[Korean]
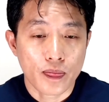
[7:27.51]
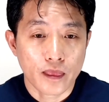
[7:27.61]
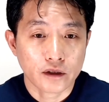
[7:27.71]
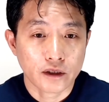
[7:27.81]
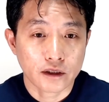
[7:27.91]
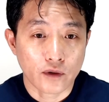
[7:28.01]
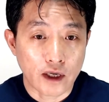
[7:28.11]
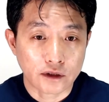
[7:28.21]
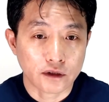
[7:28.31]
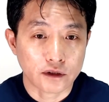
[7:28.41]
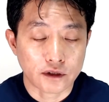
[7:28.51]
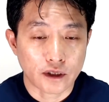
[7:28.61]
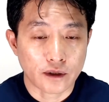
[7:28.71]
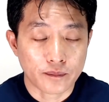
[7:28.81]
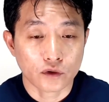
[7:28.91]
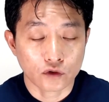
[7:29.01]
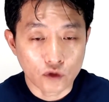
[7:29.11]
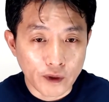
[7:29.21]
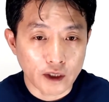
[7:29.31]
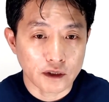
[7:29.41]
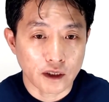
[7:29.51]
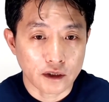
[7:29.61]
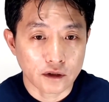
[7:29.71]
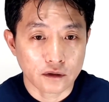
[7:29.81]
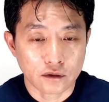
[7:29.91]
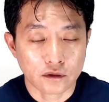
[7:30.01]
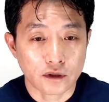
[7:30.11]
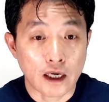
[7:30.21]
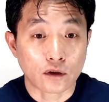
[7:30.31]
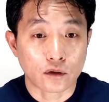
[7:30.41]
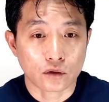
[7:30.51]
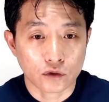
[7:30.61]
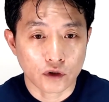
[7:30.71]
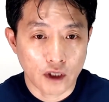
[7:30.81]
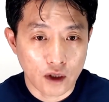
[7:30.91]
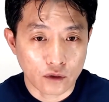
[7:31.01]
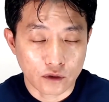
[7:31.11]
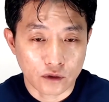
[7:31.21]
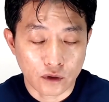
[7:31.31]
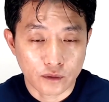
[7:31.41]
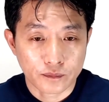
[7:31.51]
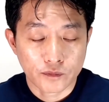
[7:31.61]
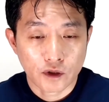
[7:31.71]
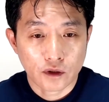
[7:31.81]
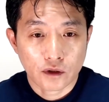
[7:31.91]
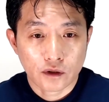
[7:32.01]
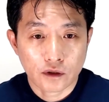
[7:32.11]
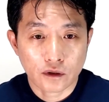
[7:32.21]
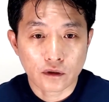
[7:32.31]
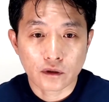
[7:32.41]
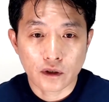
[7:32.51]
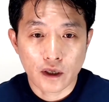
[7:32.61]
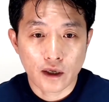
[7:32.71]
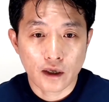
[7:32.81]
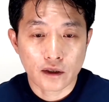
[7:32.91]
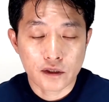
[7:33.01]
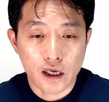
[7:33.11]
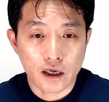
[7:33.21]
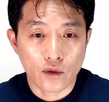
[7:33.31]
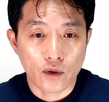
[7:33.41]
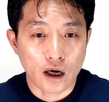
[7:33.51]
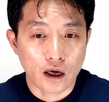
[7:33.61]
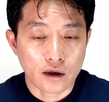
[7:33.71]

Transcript: 거기에서 와서 이제 우즈베키스탄에서 대학교를 운영을 하고 있고요 그렇게 세계와또